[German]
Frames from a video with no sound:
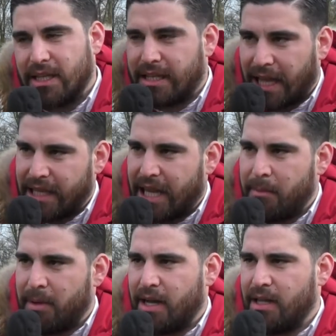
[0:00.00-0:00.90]
dann
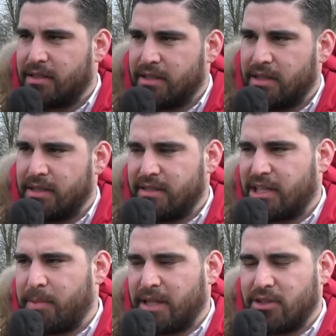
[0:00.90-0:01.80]
kam halt äh, dieser
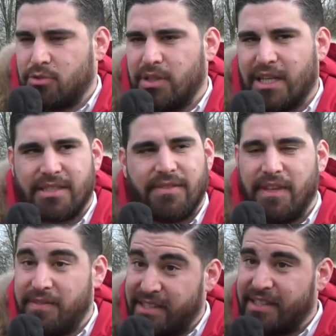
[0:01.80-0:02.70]
Aspekt dazu, dass
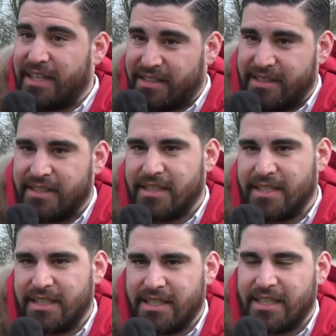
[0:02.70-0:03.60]
wir wissen, dass
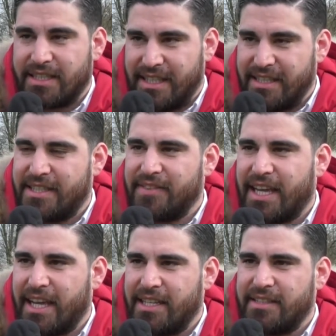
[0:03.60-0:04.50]
diese, äh, dass DSC Van
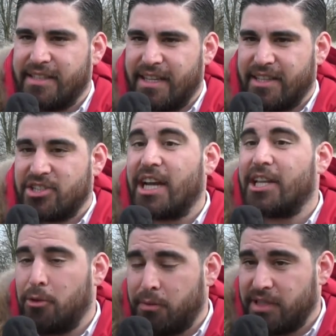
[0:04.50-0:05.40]
Eichel sehr, sehr stark
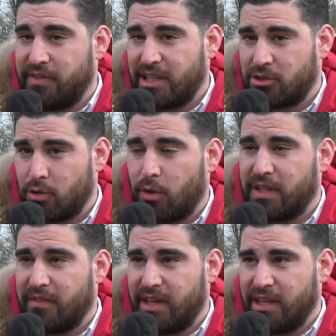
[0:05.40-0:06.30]
in der Luft ist, wie ich das schon
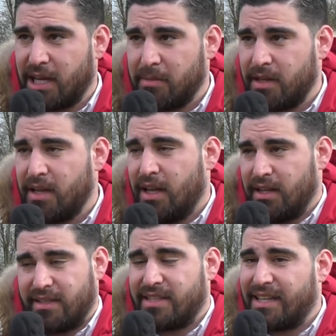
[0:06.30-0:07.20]
oft erwähnt habe.
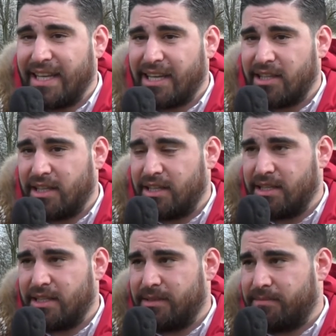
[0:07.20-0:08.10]
Das hat deren
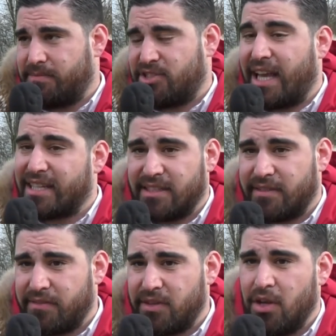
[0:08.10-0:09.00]
äh, stärkste
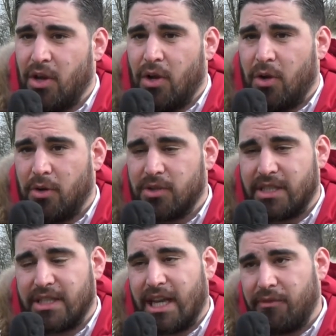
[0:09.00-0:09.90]
Waffe.
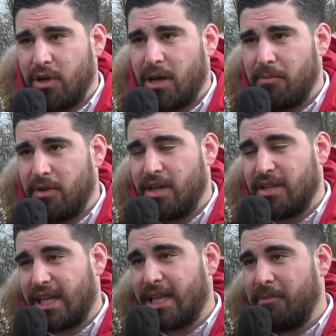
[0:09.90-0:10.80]
Und dafür haben wir, äh,
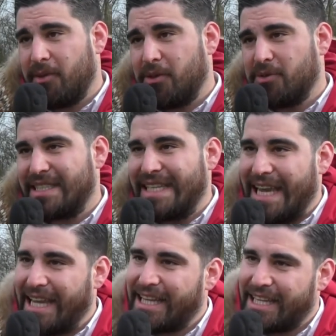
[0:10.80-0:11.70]
dann haben wir uns
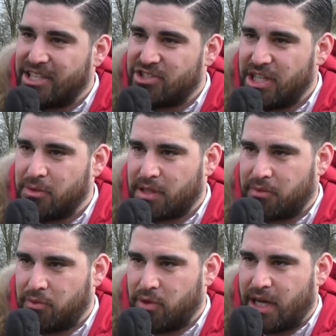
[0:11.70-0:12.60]
gegen ihn leider entschieden und
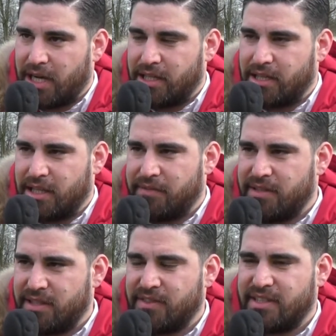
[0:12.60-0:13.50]
dann für einen
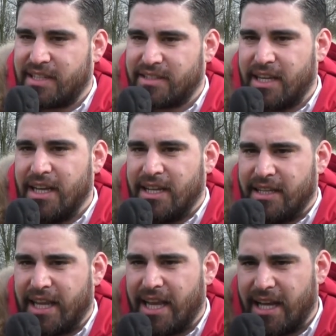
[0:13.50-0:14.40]
defensiven Sechser,
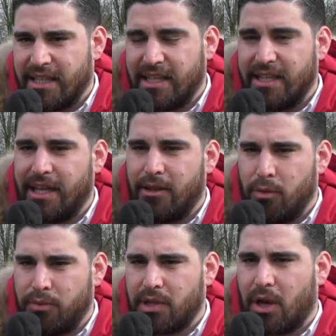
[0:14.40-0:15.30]
der halt in der
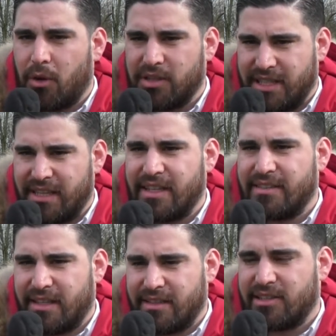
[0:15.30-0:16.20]
Luft auch sehr, sehr,
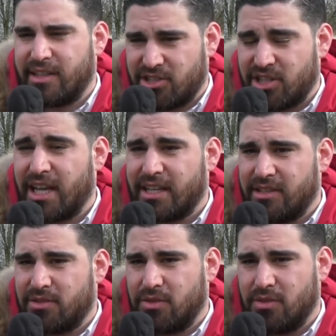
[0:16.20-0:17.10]
sehr, sehr, sehr stark
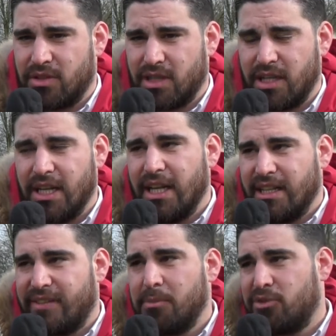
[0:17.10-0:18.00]
ist. Und äh,
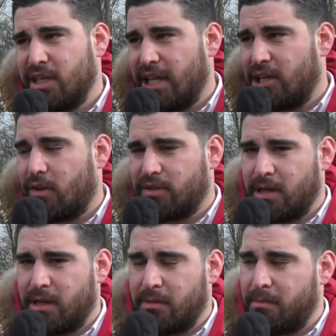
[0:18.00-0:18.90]
deswegen musste er leider auf
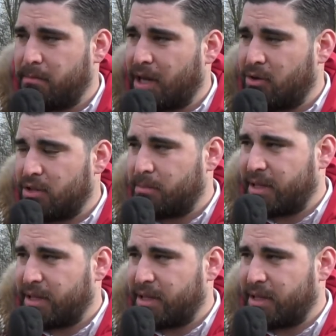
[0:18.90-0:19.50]
der Bank heute